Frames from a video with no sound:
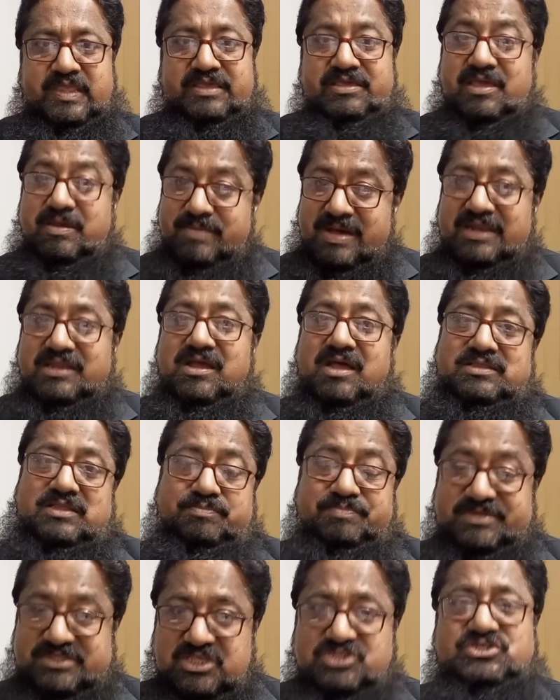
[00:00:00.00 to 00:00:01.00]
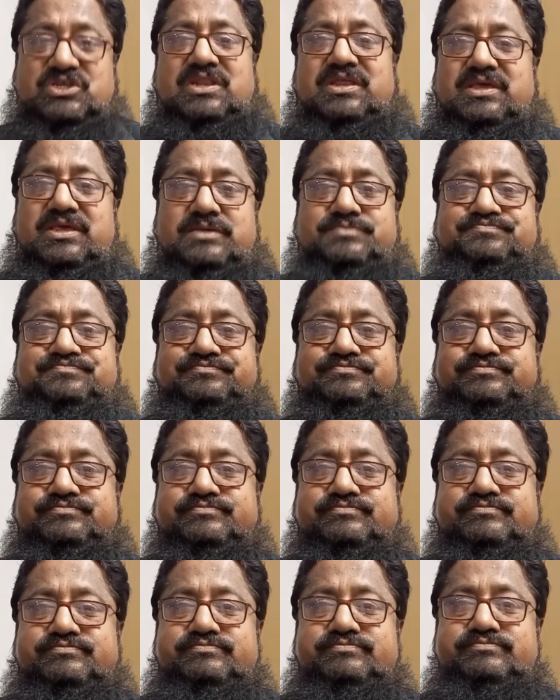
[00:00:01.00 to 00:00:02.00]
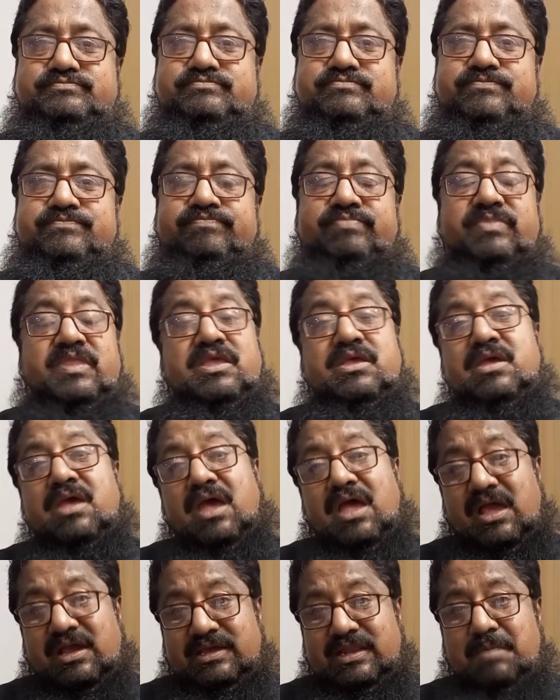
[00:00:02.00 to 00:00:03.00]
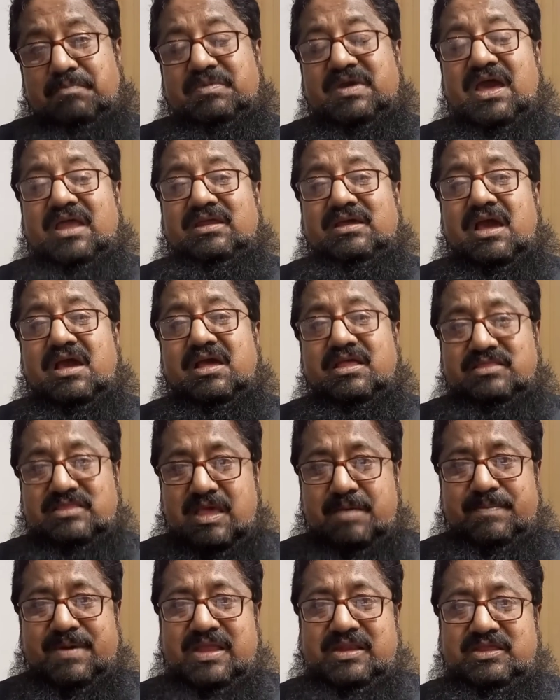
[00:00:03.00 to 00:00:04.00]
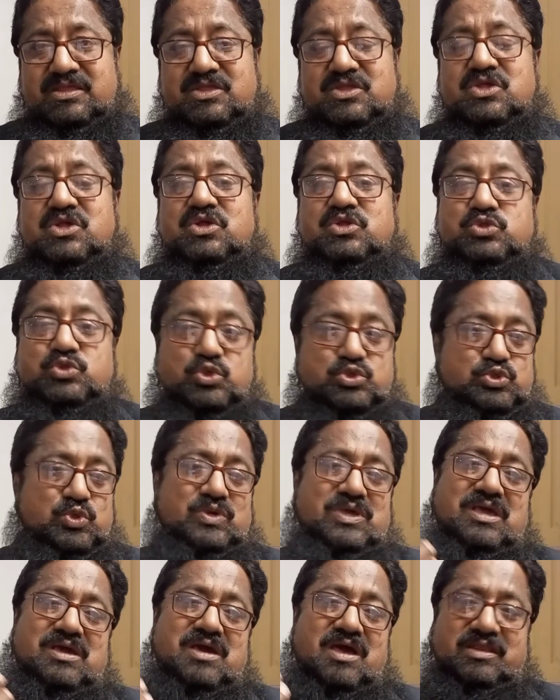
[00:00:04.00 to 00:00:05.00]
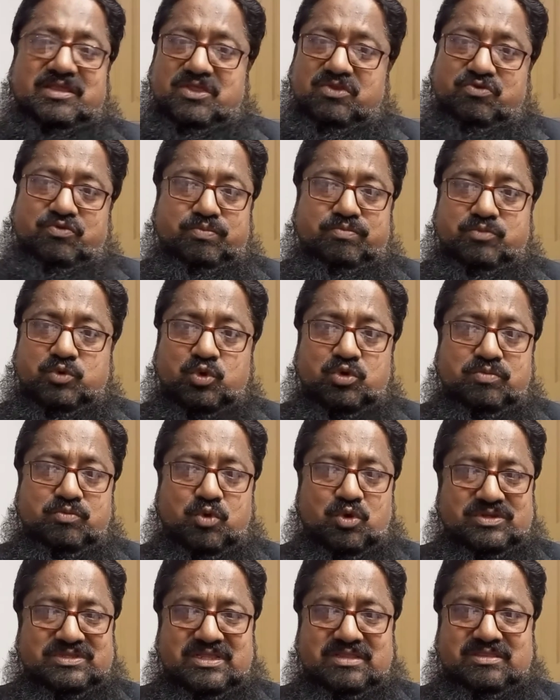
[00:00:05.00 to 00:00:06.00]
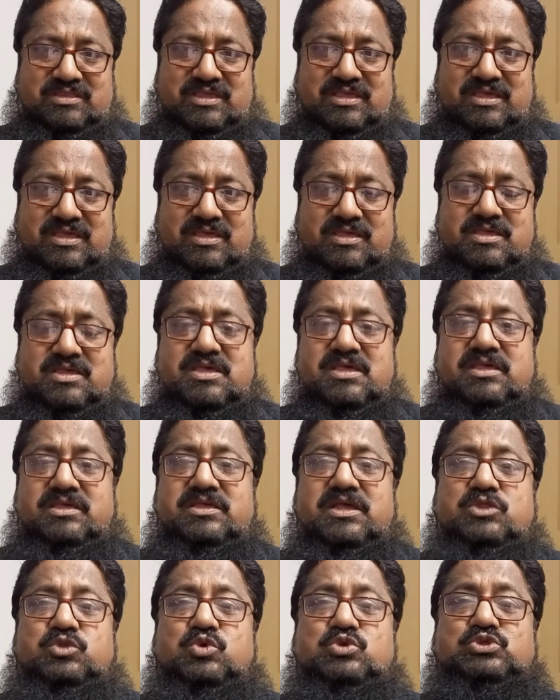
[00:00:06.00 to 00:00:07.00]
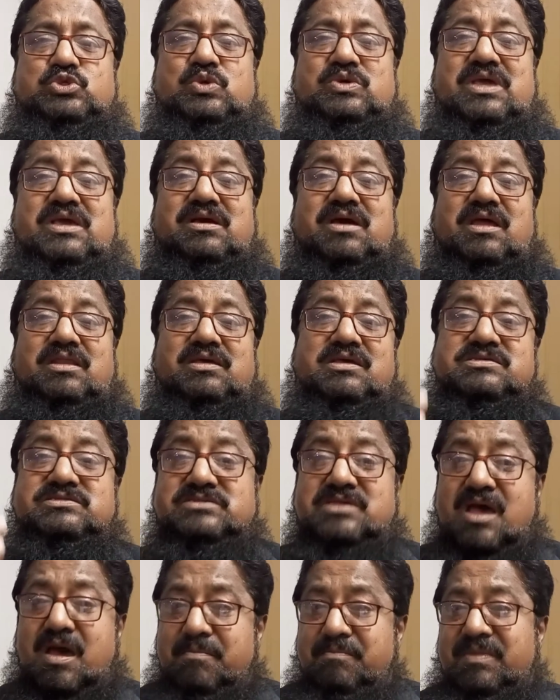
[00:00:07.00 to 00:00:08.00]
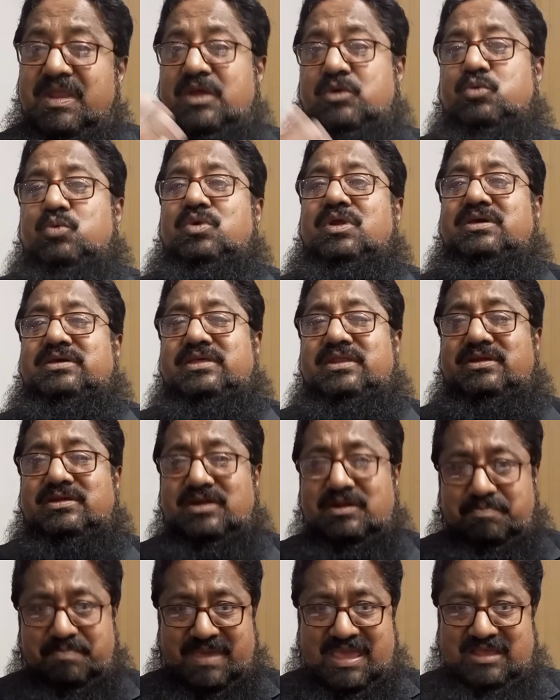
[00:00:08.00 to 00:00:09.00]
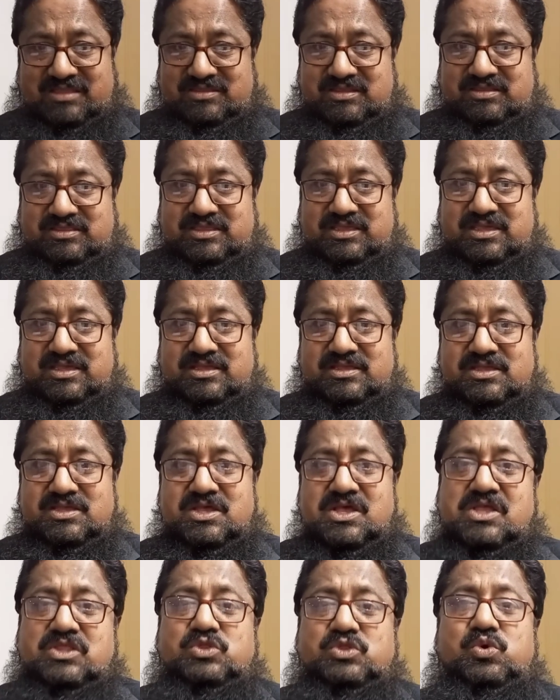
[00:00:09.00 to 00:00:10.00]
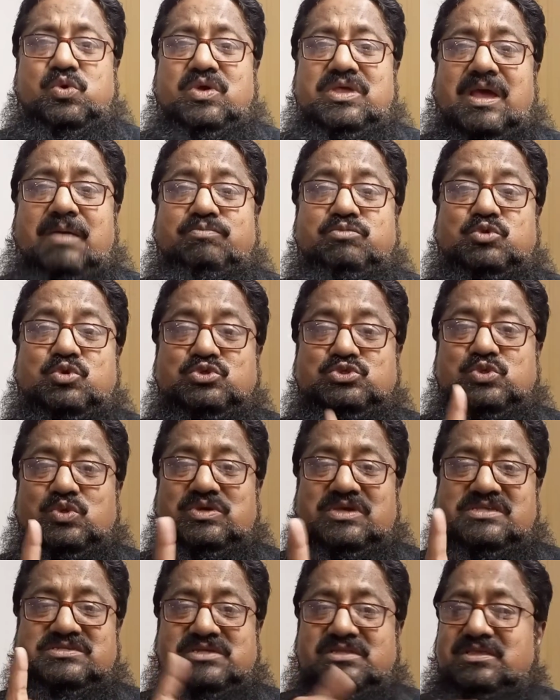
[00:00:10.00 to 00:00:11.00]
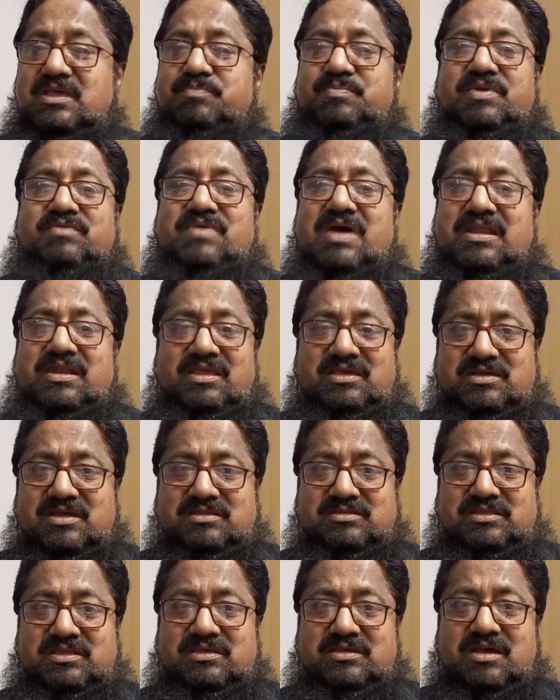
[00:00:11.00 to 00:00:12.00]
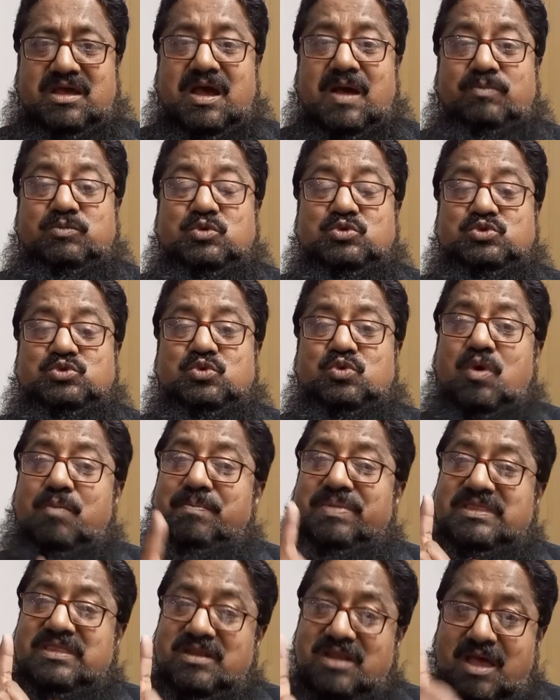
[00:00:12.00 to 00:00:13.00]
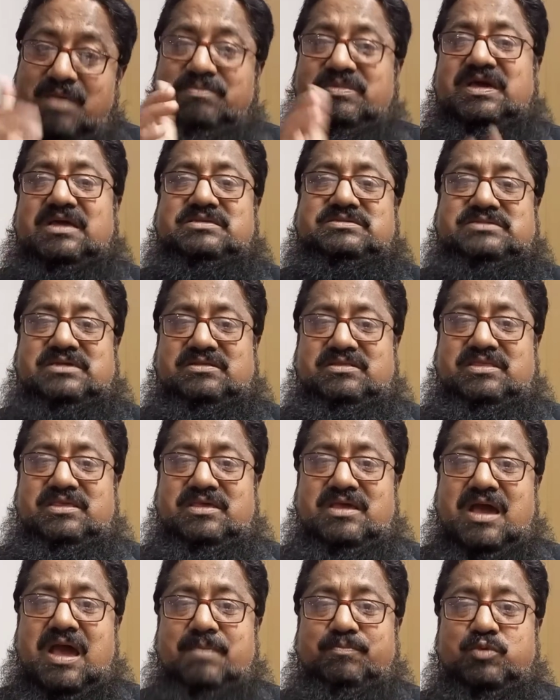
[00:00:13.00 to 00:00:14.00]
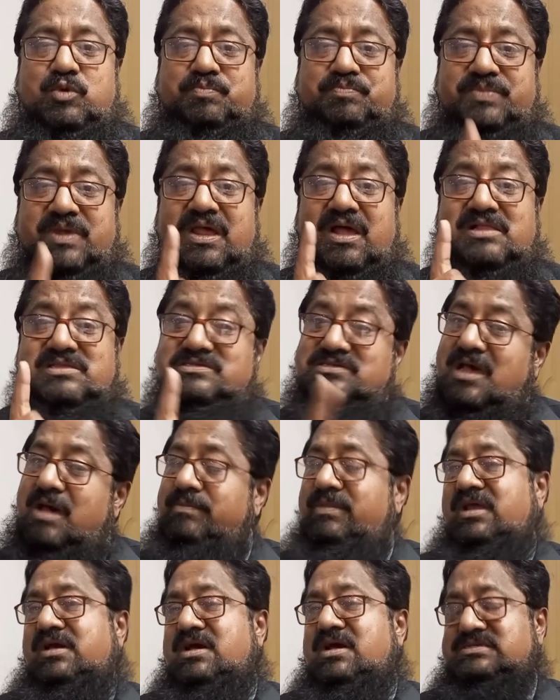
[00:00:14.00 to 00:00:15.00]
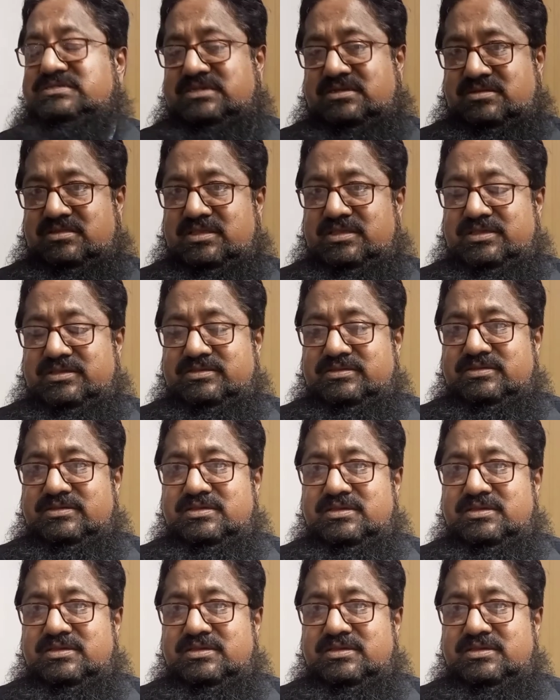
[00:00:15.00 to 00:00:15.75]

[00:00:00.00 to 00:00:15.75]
ये हमारी आदत पता चलेगी अगर आप घर का गंदा पानी दूसरों के घर की रुख, रुख मोड़ देते हैं या दूसरों के घर के सामने कूड़ा क्रिकेट फेंक देते हैं तो वही आप दूसरों की इज्जत की परवाह नहीं करते आप दूसरों को बदनाम कर सकते हैं आप उन पर इल्ज़ाम लगा सकते हैं